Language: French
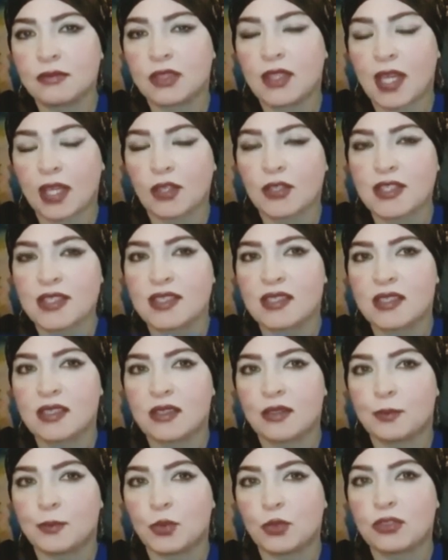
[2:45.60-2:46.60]
46%
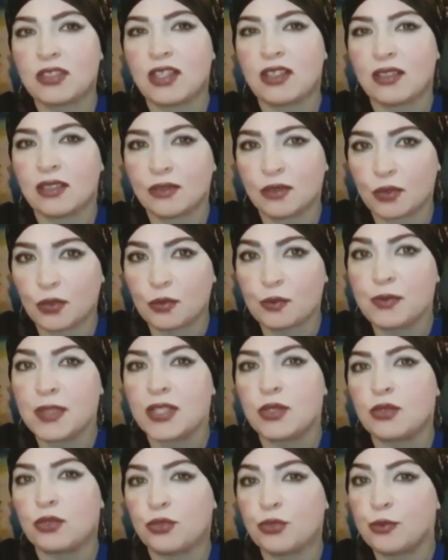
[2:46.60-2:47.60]
de
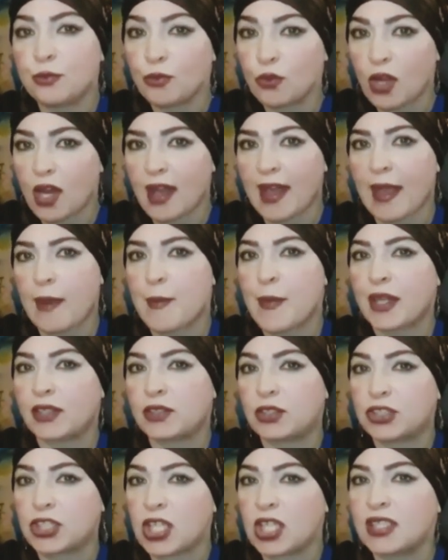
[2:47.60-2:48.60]
minutes de moins et
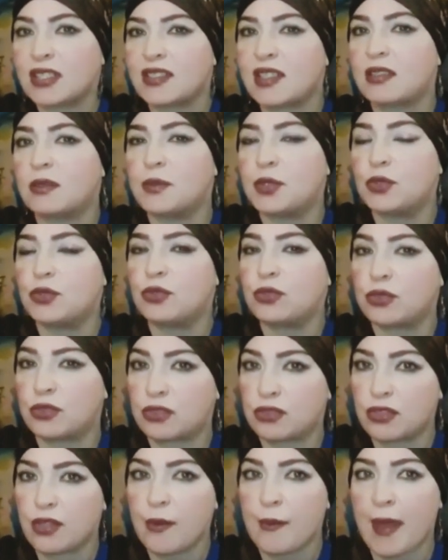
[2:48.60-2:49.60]
perdent 37 minutes de
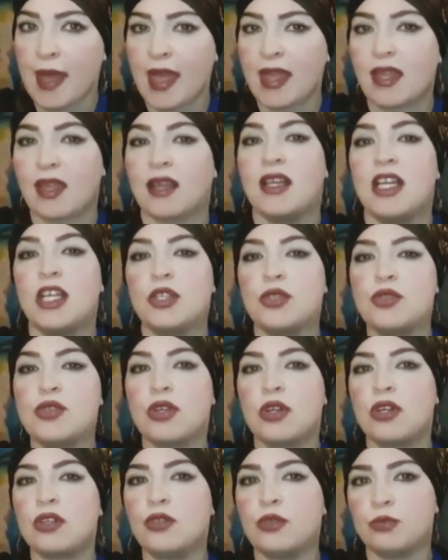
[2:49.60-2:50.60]
sommeil
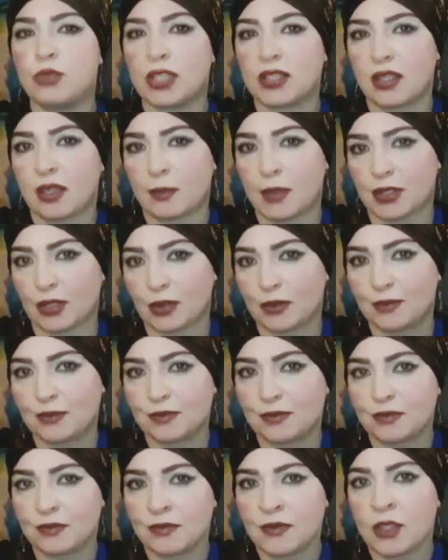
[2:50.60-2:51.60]
durant le mois de Ramadan.
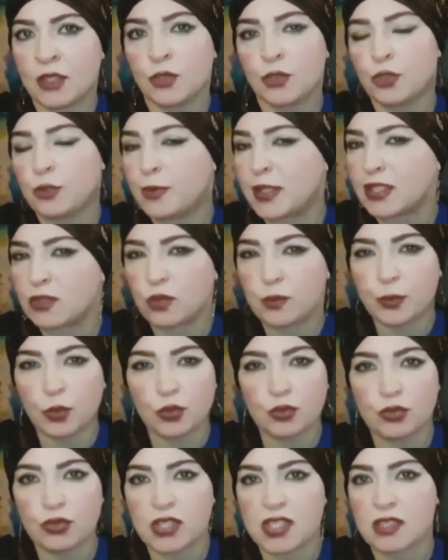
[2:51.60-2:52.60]
Une baisse de
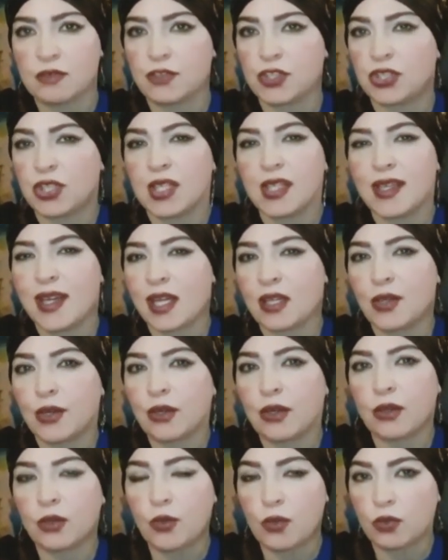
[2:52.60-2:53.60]
productivité est
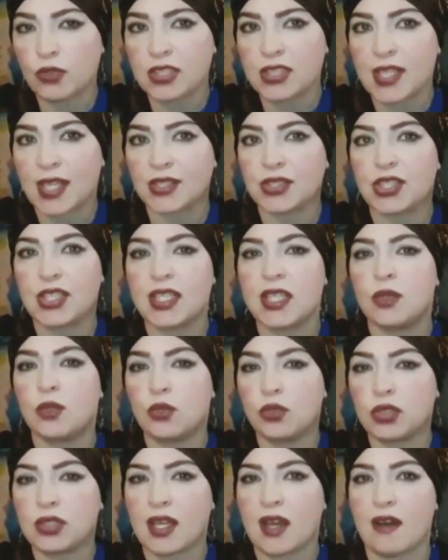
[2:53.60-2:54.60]
alors constatée
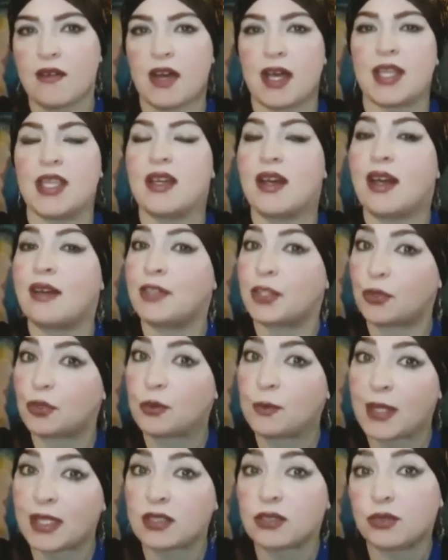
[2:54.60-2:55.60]
au travail avec
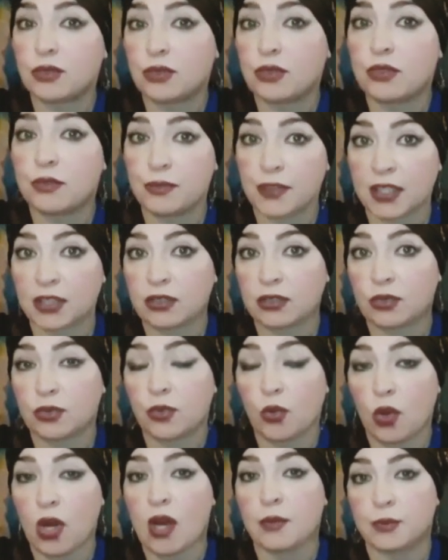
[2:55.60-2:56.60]
une baisse de
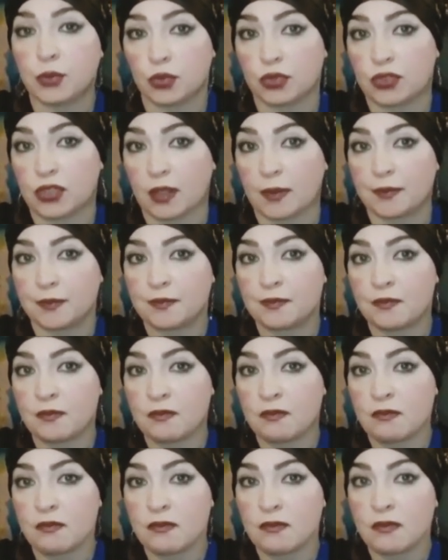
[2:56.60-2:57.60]
23%.
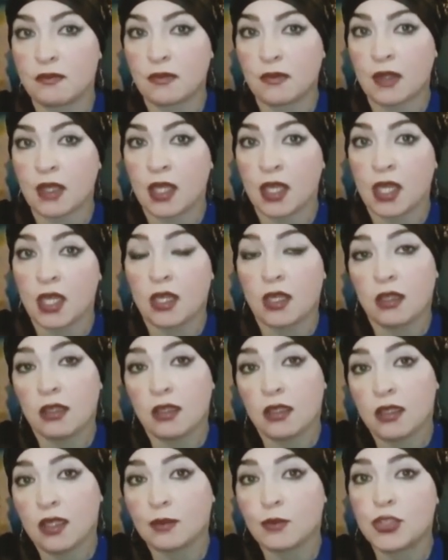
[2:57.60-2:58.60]

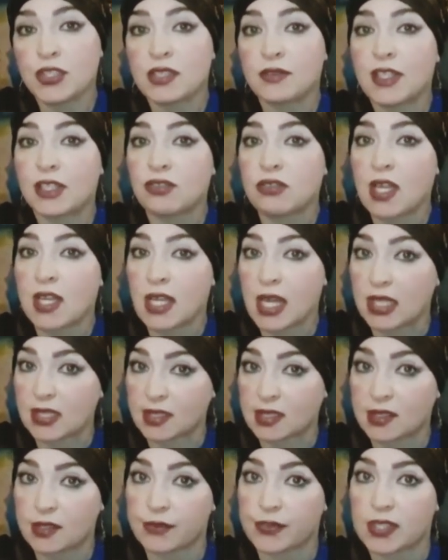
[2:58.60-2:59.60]
La motivation elle est
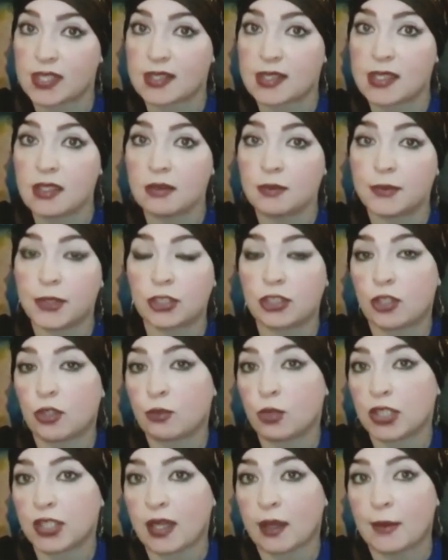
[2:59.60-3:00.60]
assez difficile pendant le
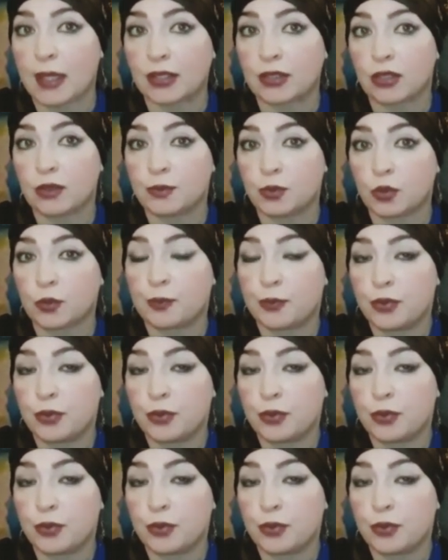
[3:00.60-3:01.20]
mois de Ramadan pour